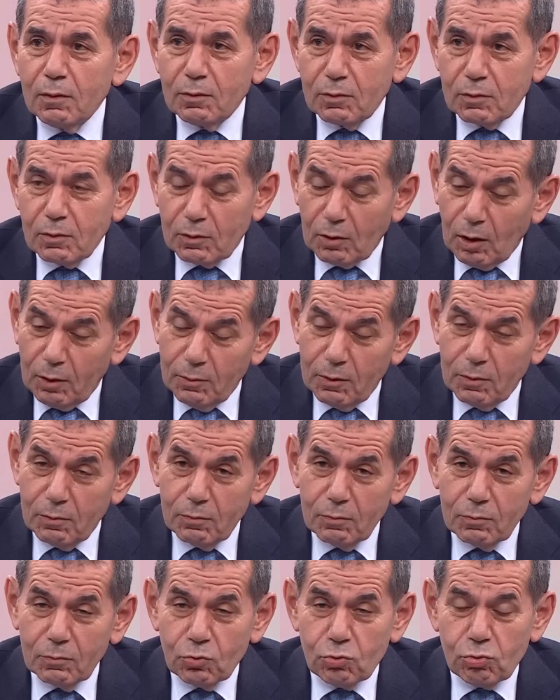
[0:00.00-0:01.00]
gireceğim. Tabii
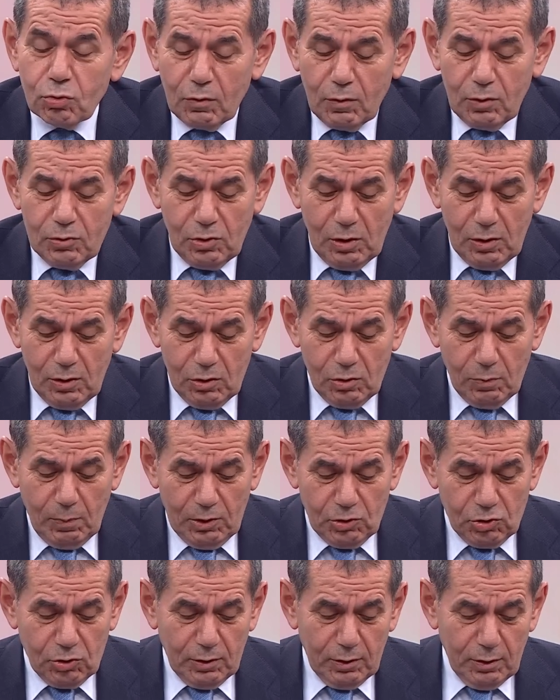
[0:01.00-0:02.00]
Mustafa Cengiz
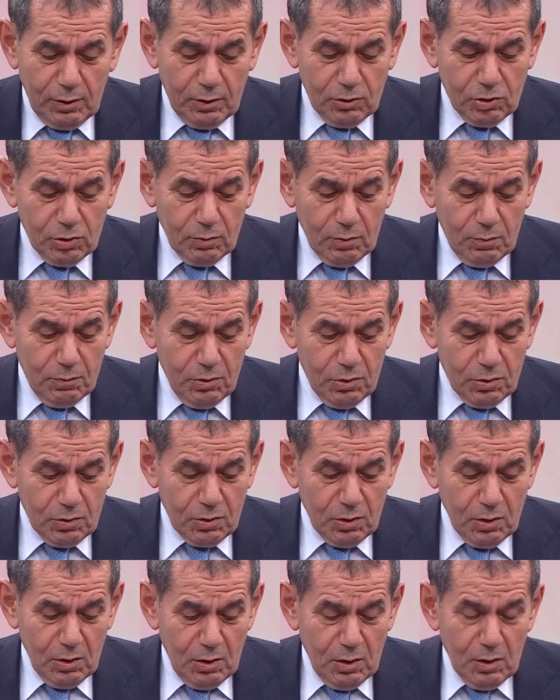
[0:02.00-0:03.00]
Başkan'a da şimdi
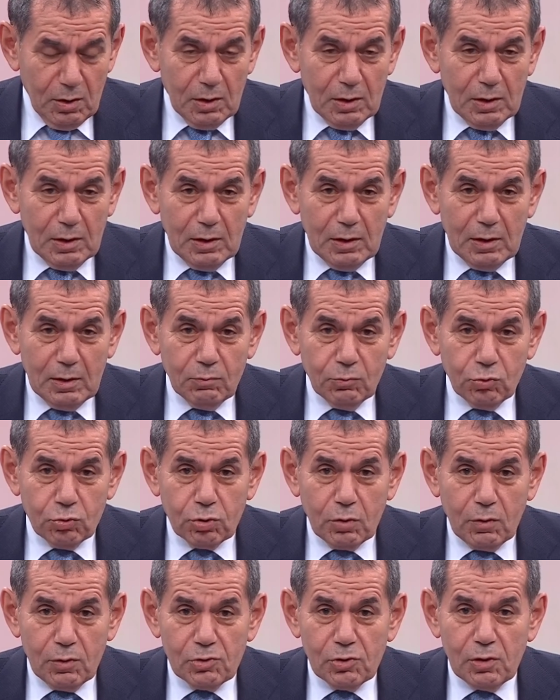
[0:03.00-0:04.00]
biz e,
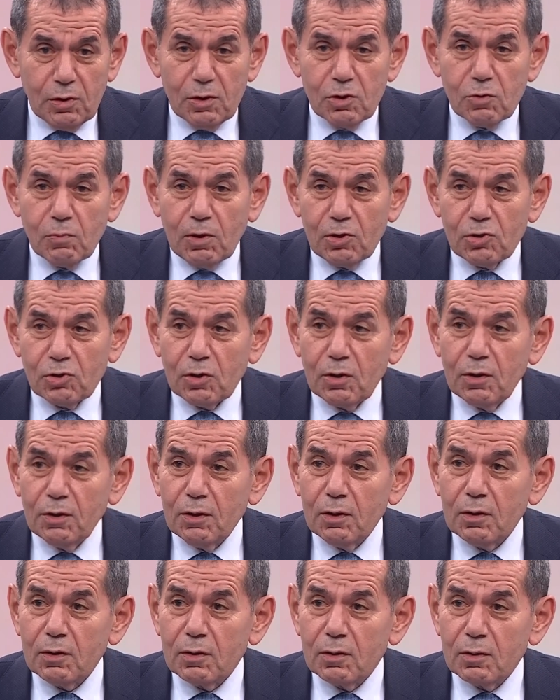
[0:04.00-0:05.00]
Mustafa Cengiz Başkan'ın da e,